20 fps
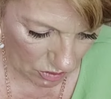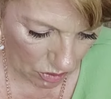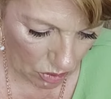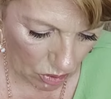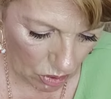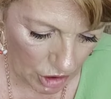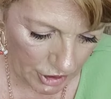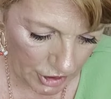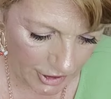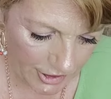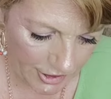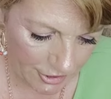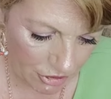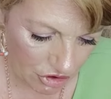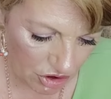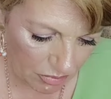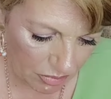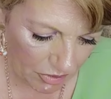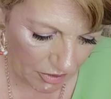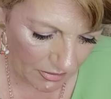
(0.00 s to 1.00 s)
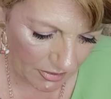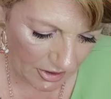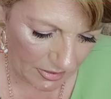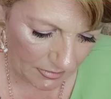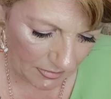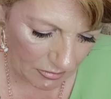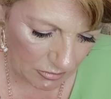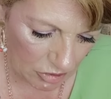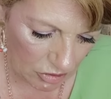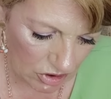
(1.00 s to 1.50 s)
Jolín, no se puede abrir,
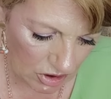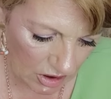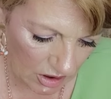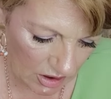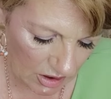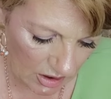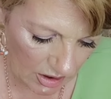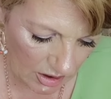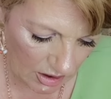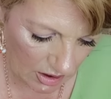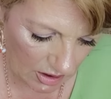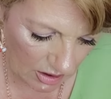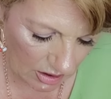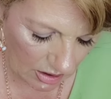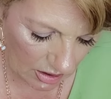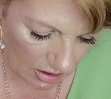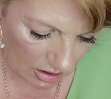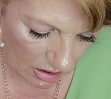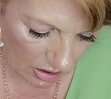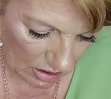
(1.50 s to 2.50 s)
vamos, ni...